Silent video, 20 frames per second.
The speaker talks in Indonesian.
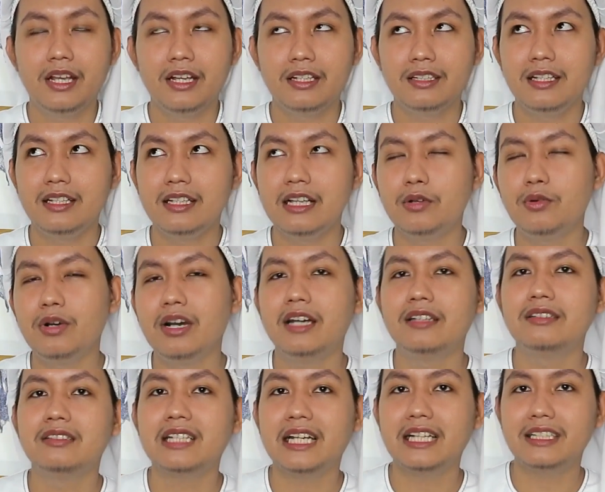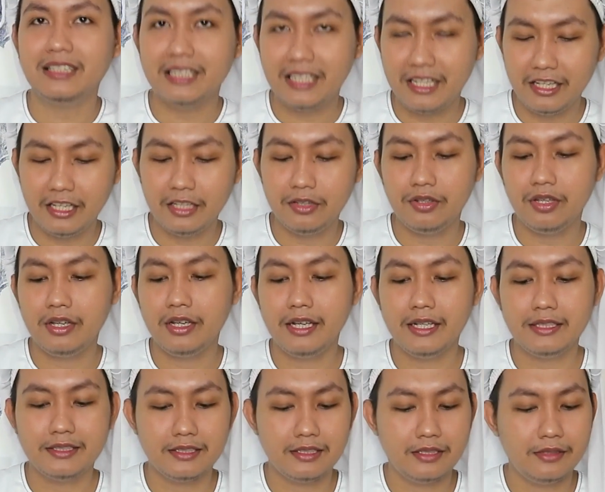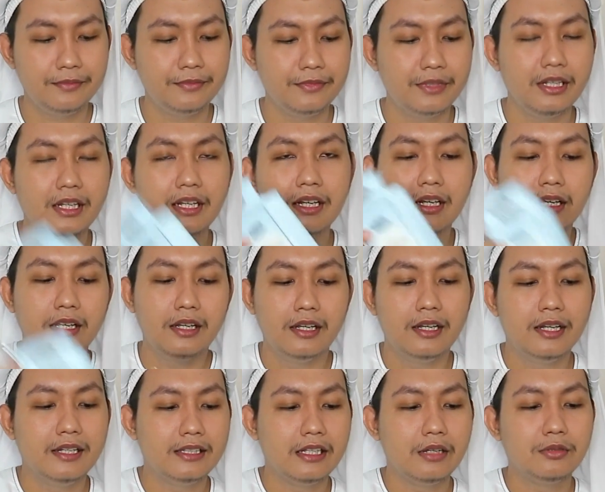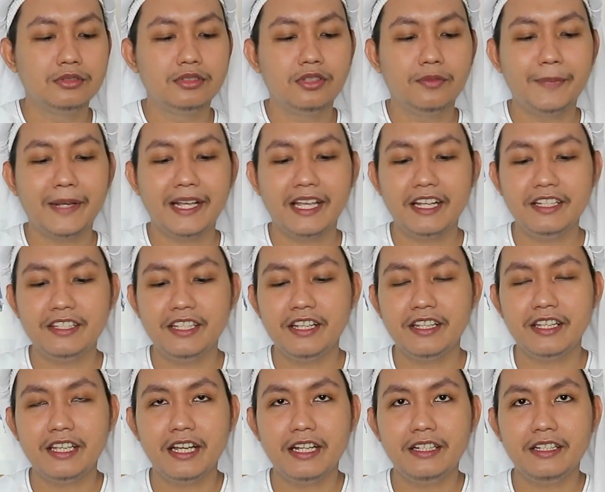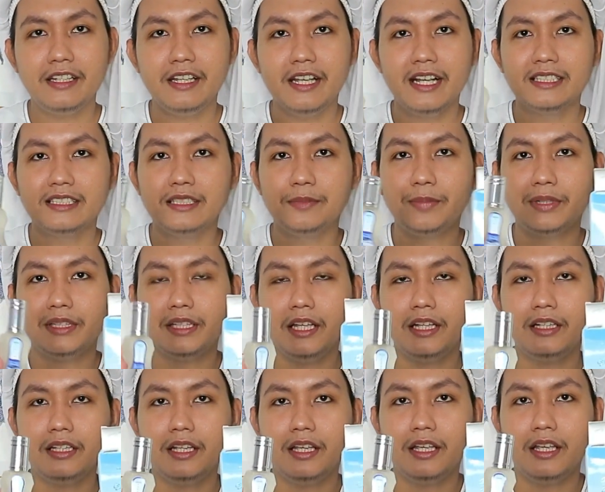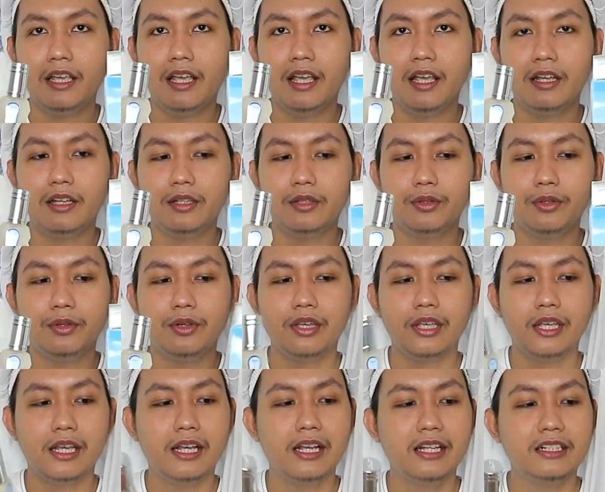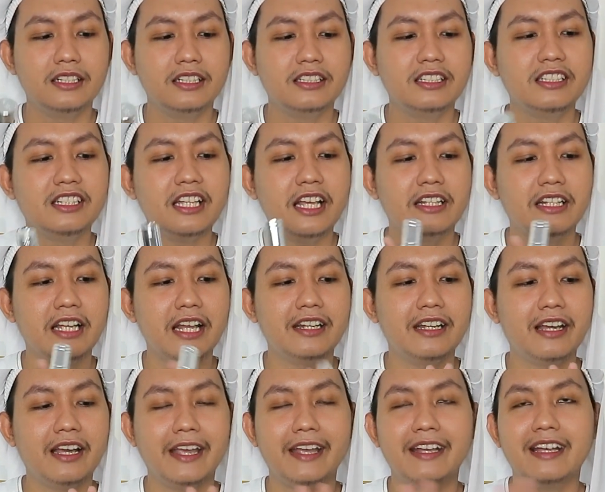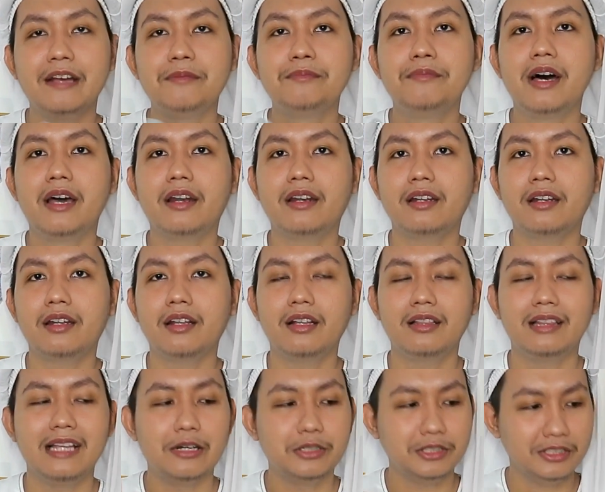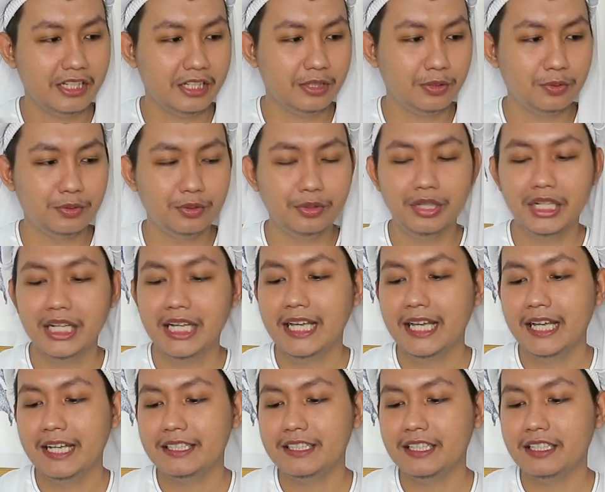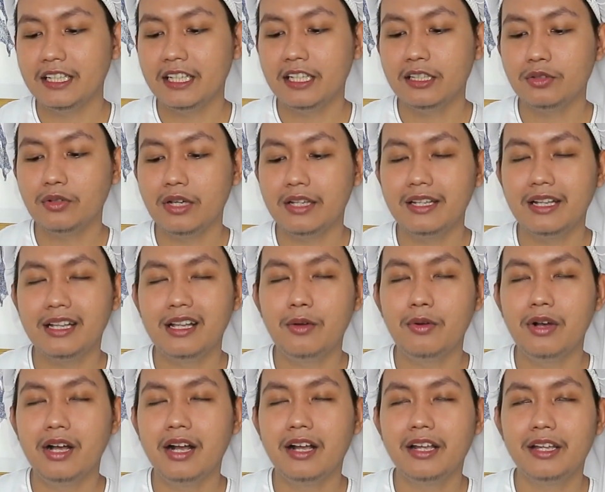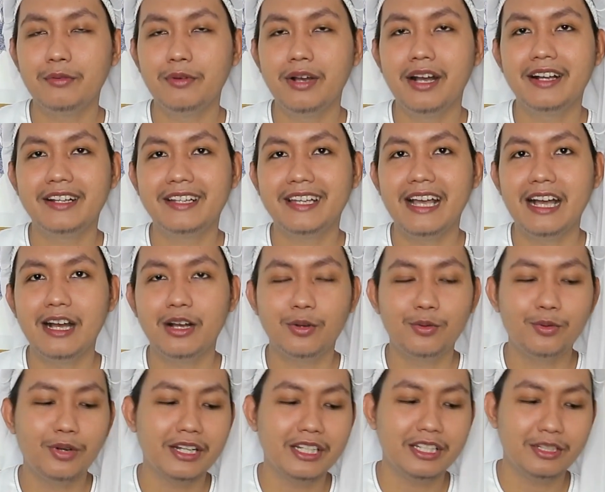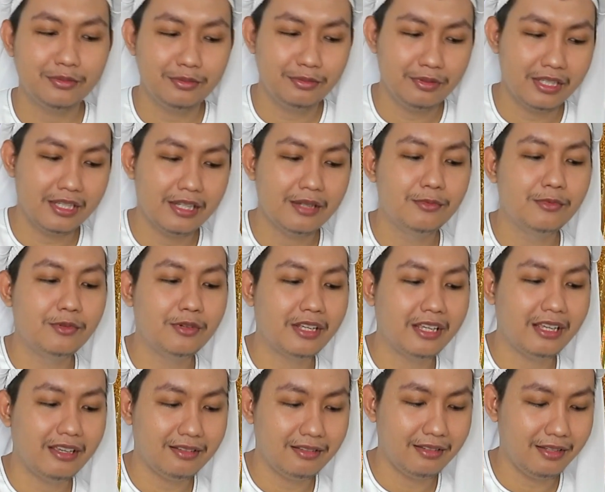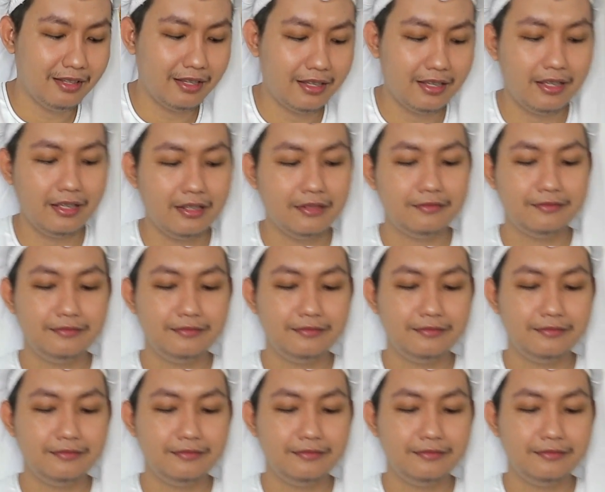dan aku akan rating gitu ya guys nah untuk packagingnya dia seperti ini tuh ya jadi dia ini ada kayak gambar laut gitu jadi itu adalah wangi-wangi aqua gitu ya mungkin ya